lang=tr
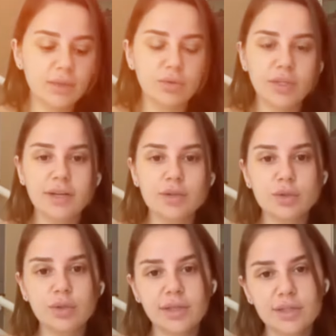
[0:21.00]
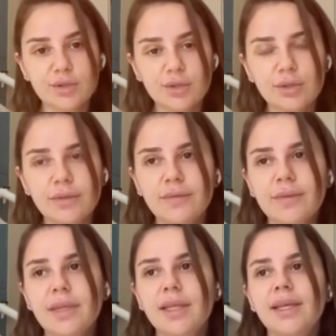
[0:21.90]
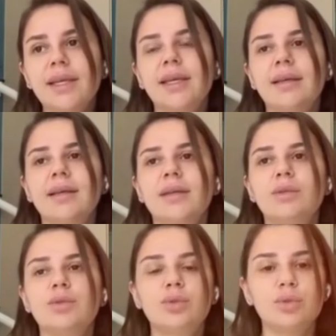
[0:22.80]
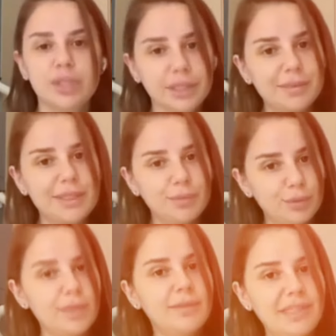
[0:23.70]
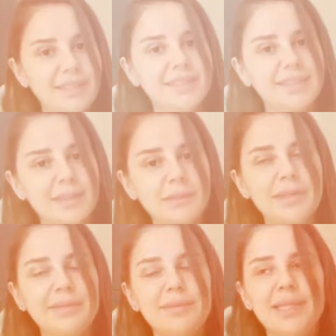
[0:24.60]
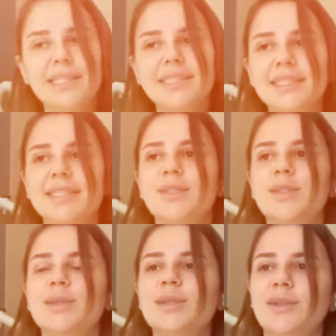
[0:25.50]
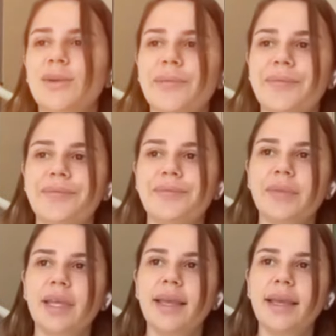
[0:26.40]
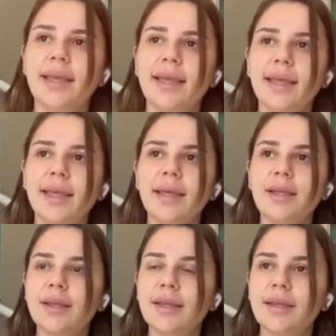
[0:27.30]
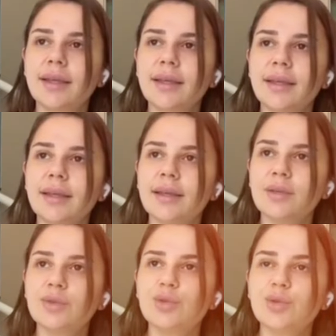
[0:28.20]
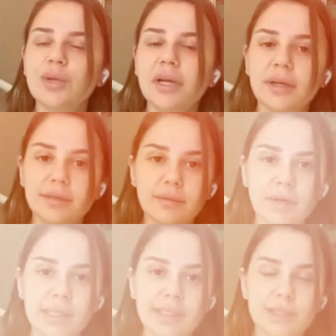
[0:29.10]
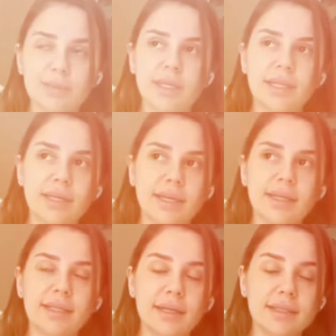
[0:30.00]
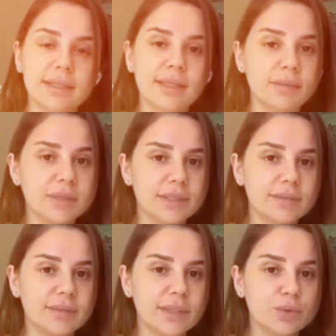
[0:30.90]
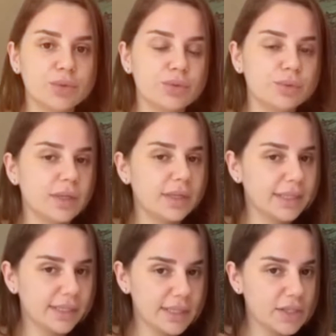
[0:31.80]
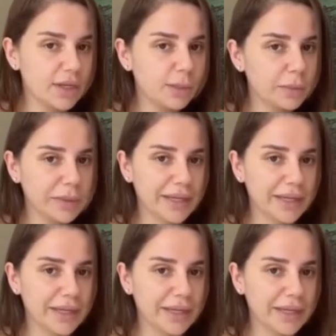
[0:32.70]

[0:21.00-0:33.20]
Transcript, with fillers: günler zor geçiyor. Tutunacak bir şey bulamadığınız zaman biraz sıkıntılı oluyor. E, dün çok ağrım vardı. Acaba nereye kadar direnebilirim diye düşünüp arkes hiç almamaya